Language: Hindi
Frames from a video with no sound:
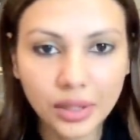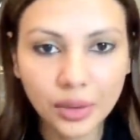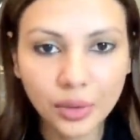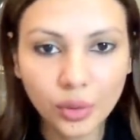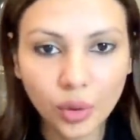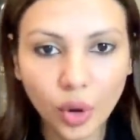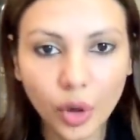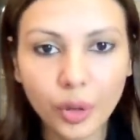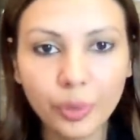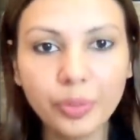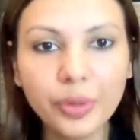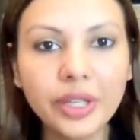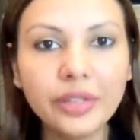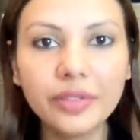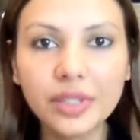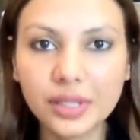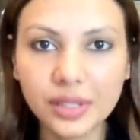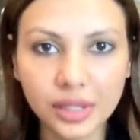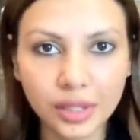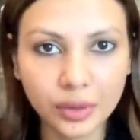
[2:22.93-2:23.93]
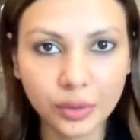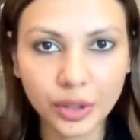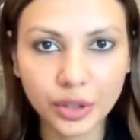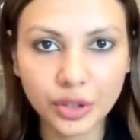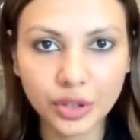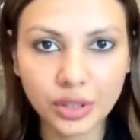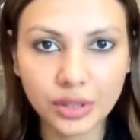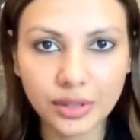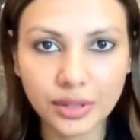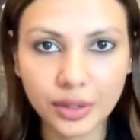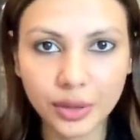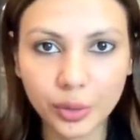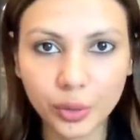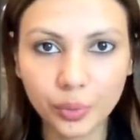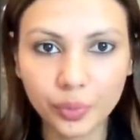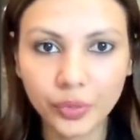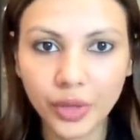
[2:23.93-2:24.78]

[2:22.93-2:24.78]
करो और प्रीवियस ईयर क्वेश्चन करो